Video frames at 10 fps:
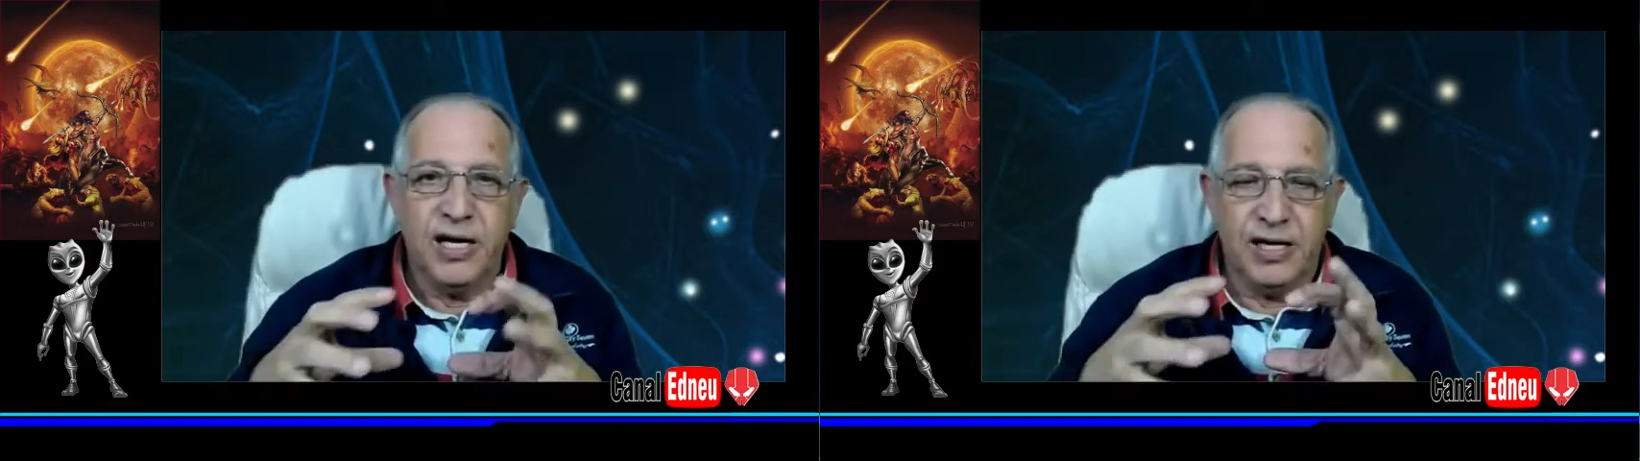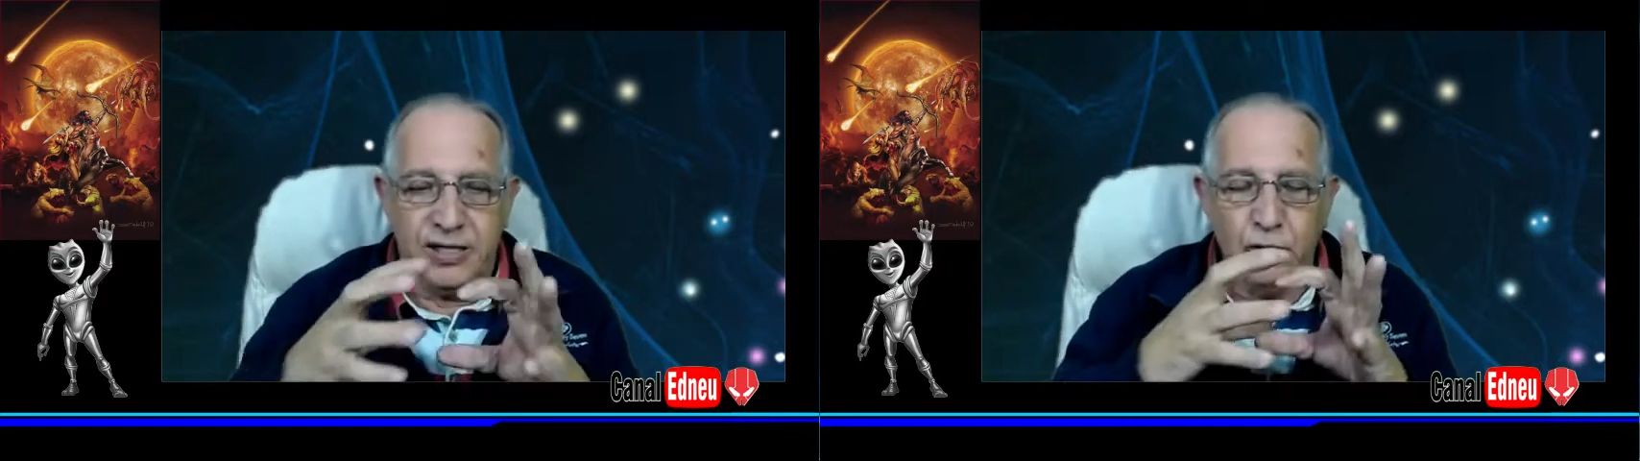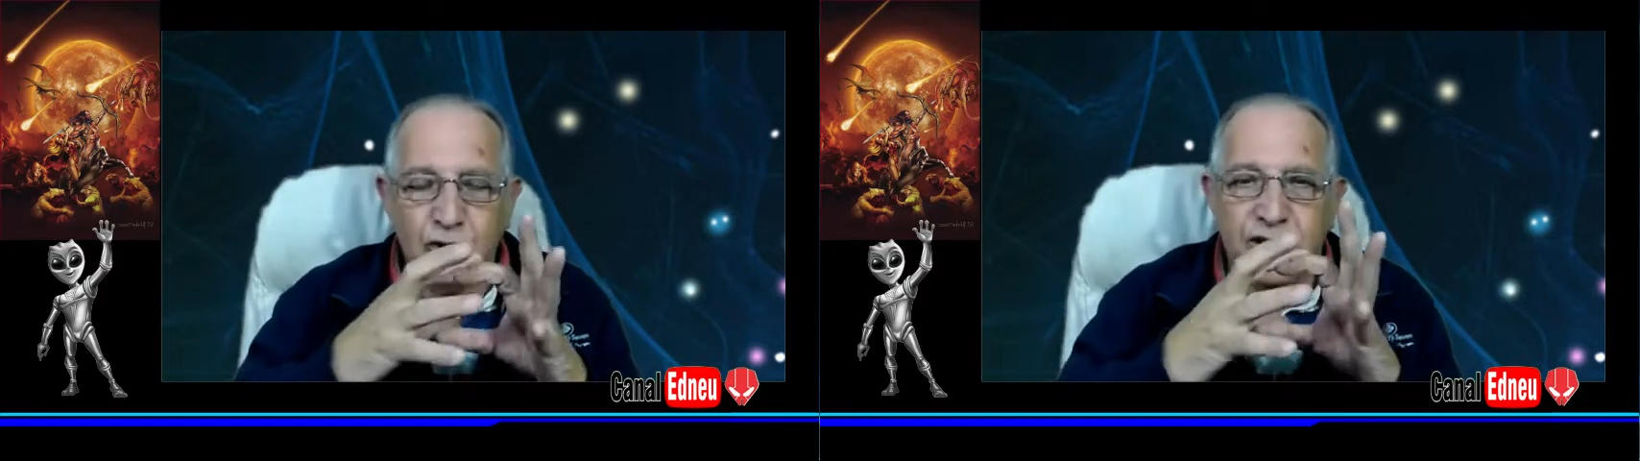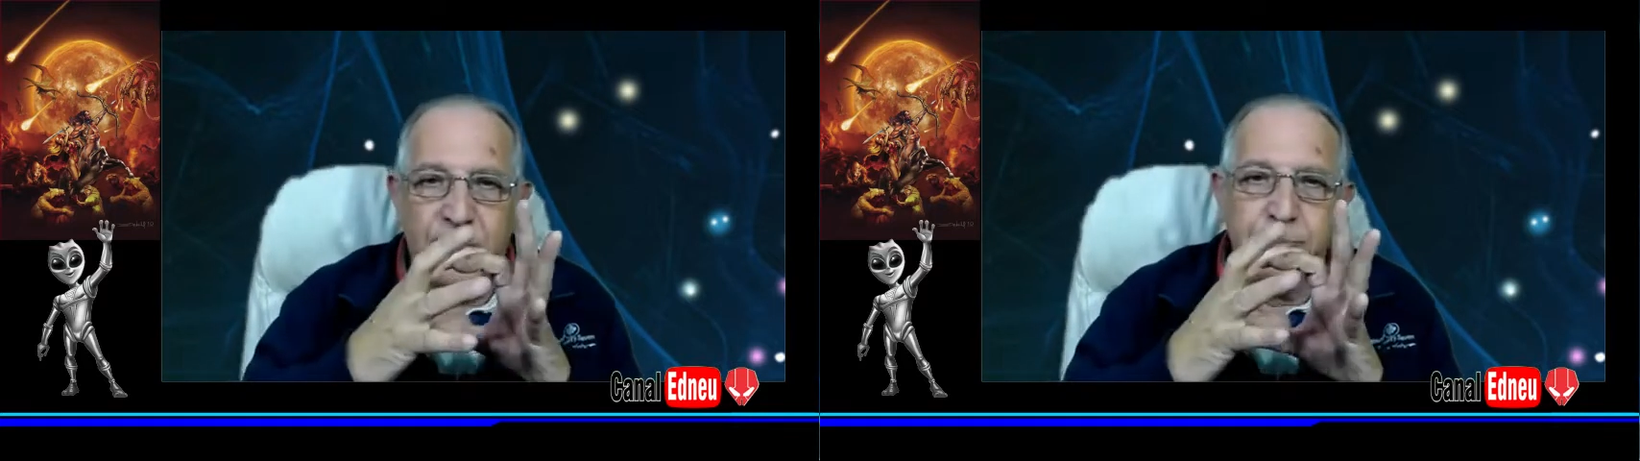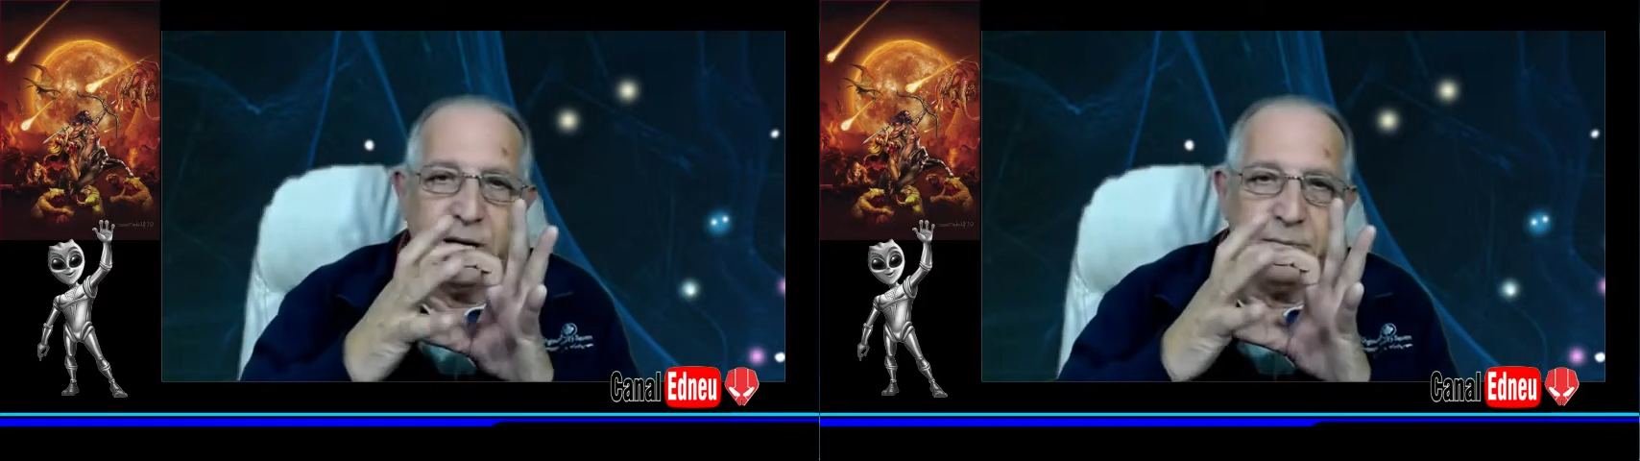ele tinha uns
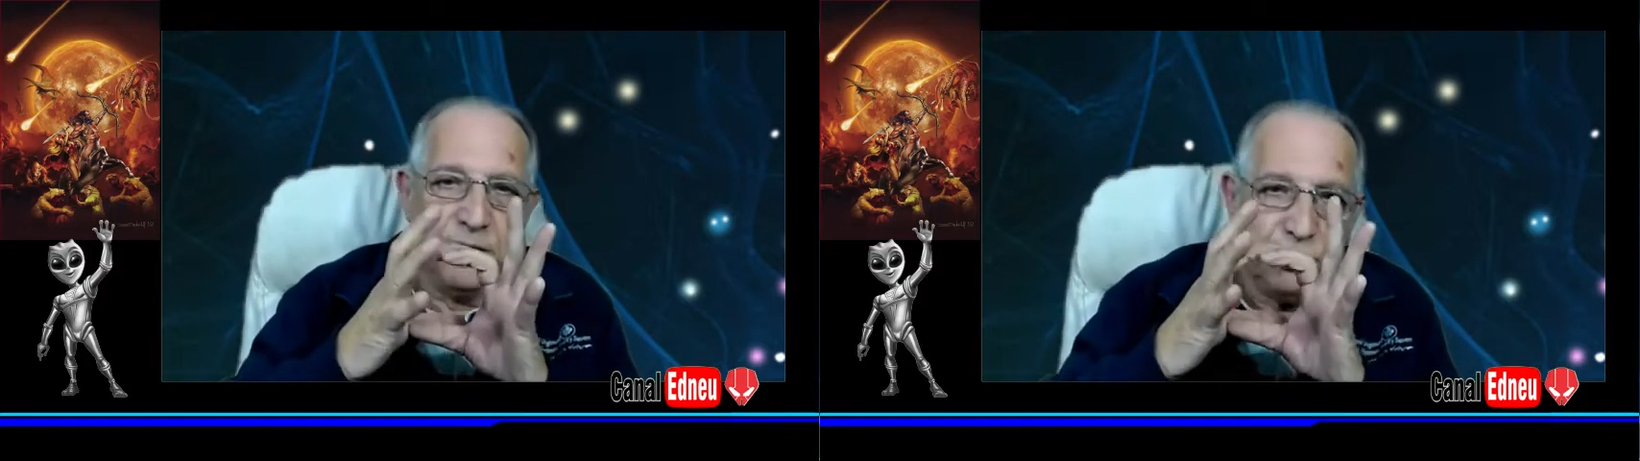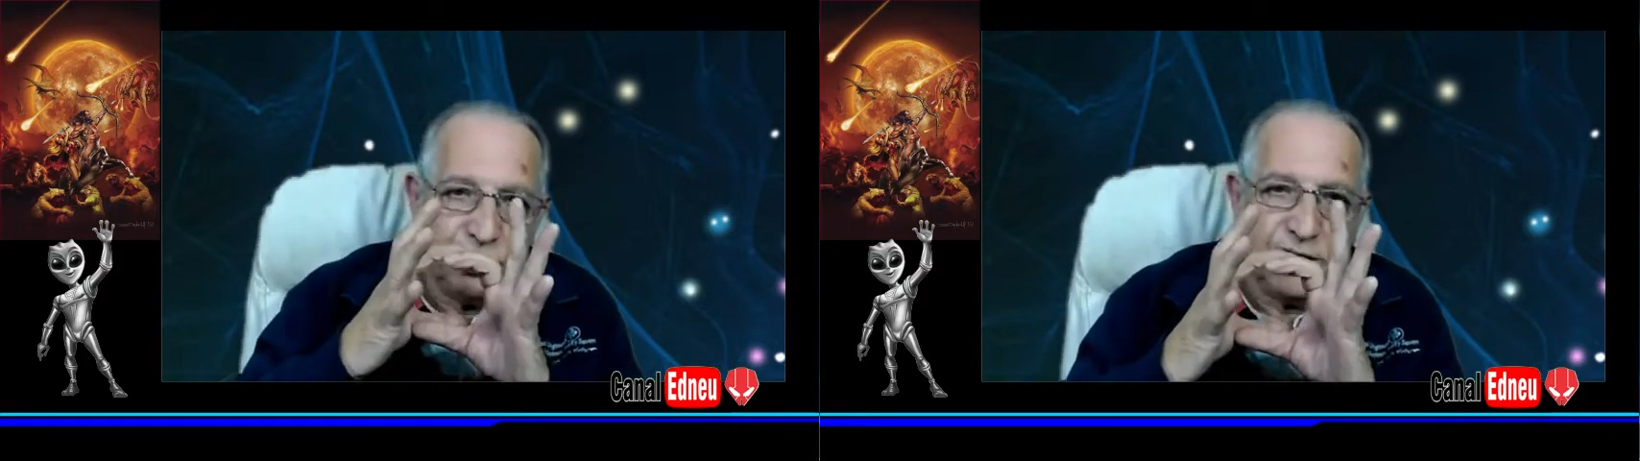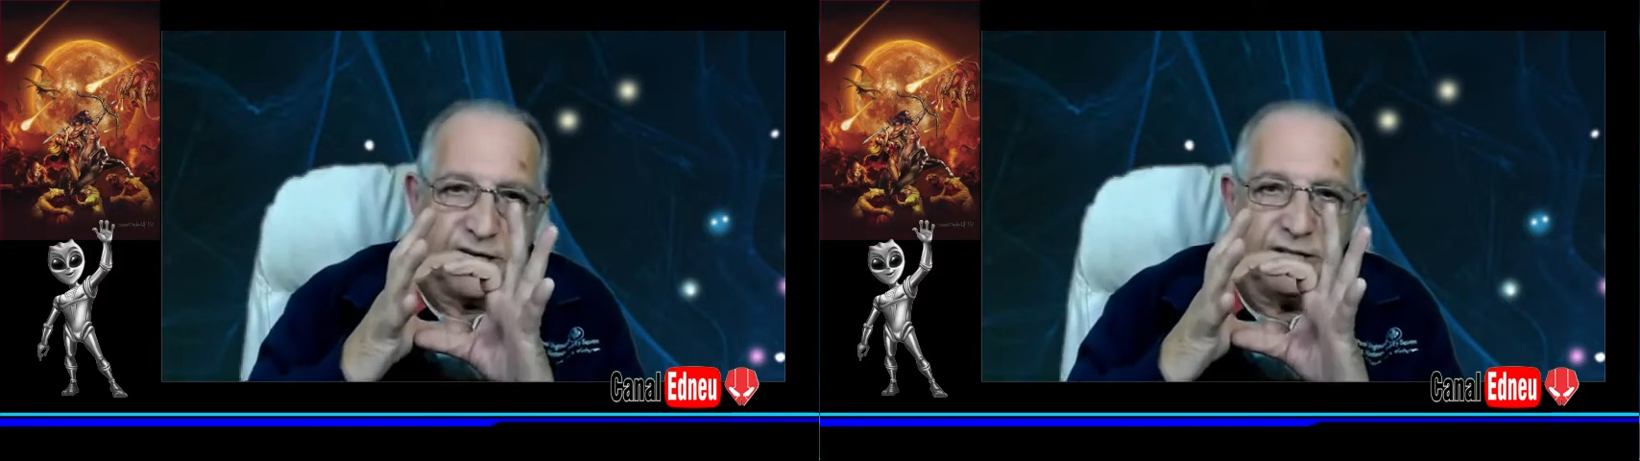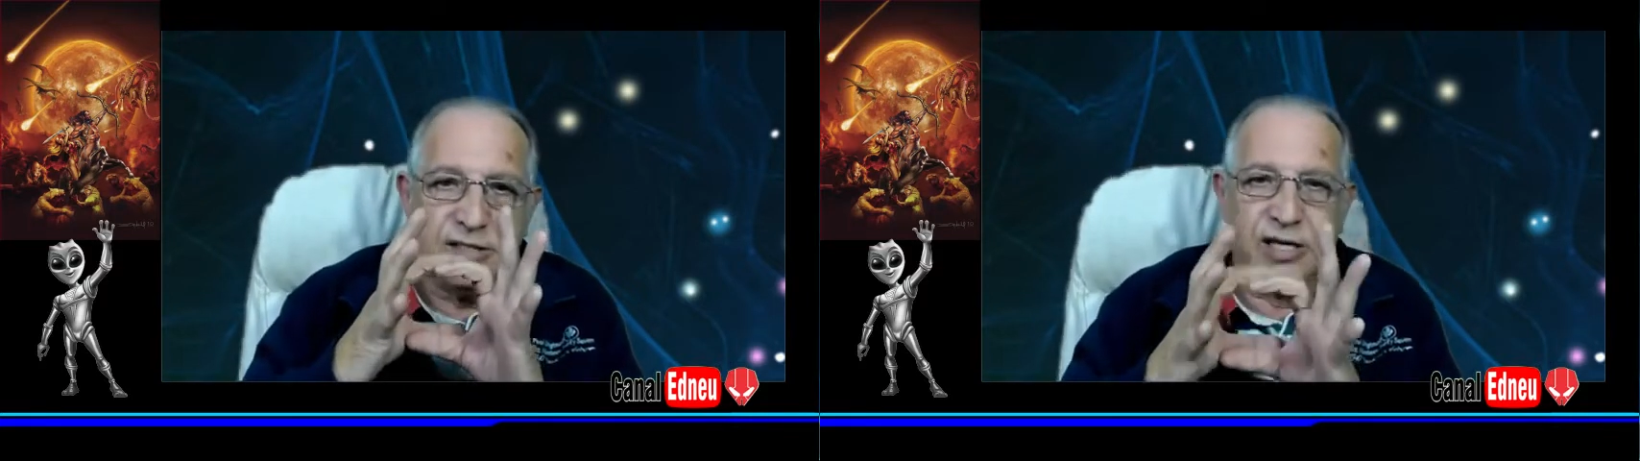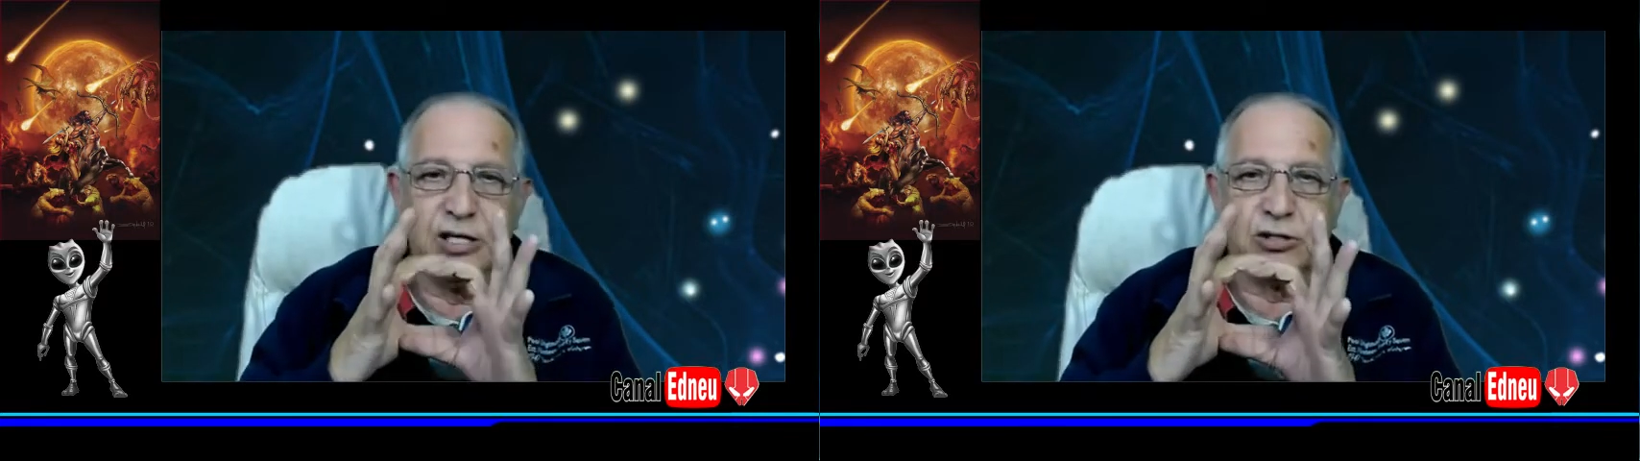cabeamentos
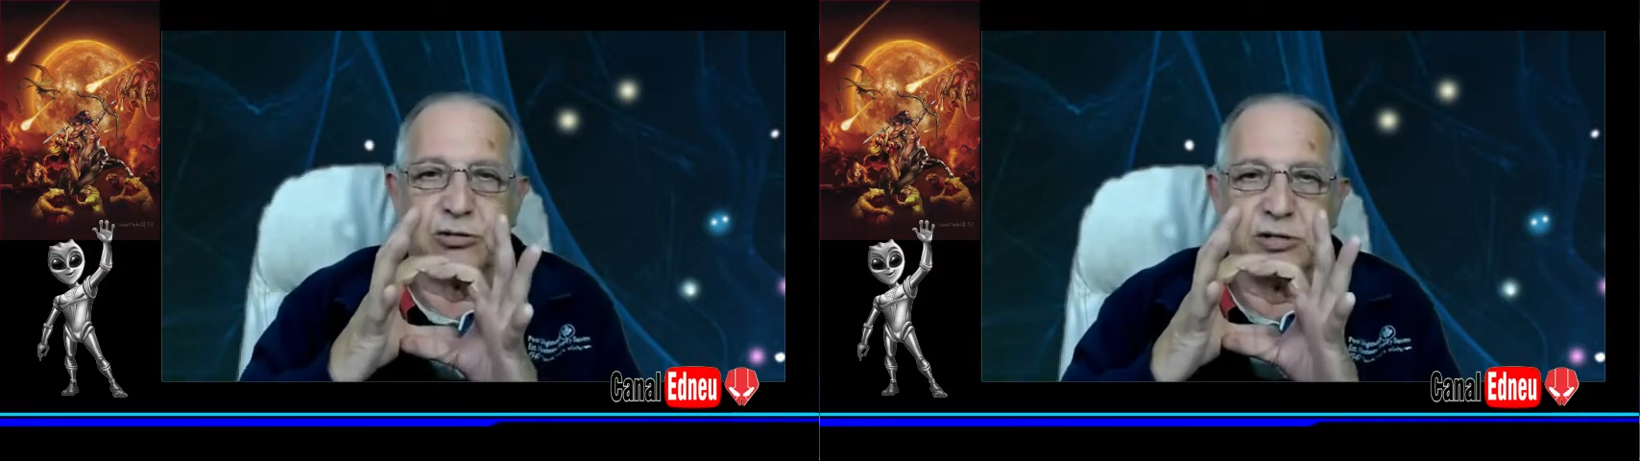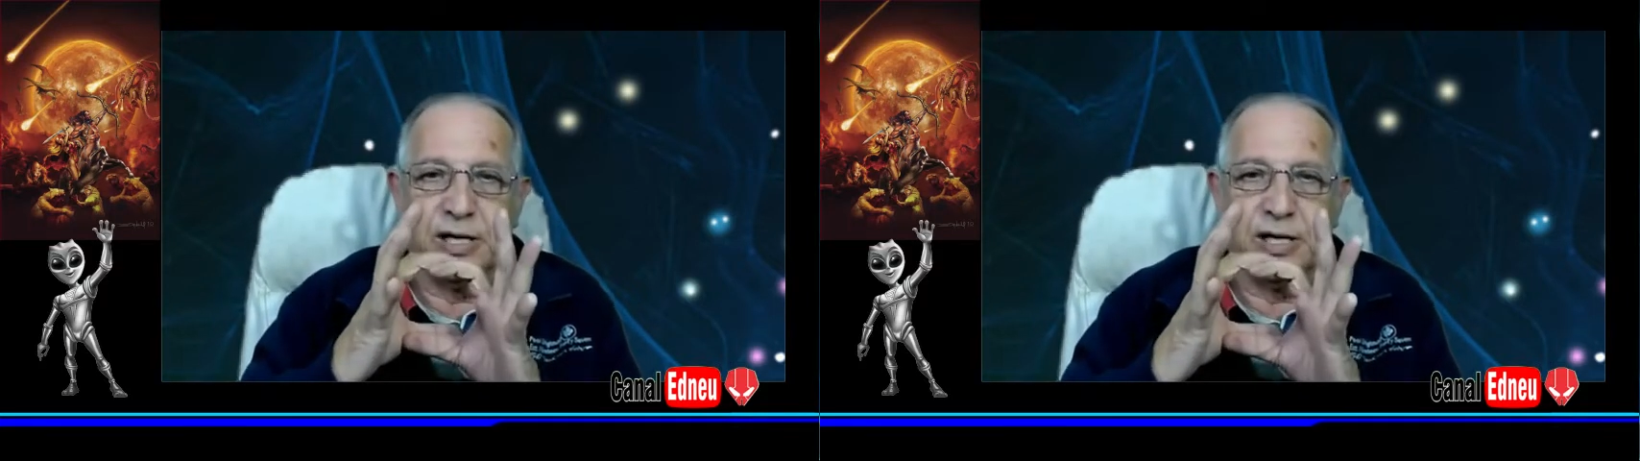gigantescos,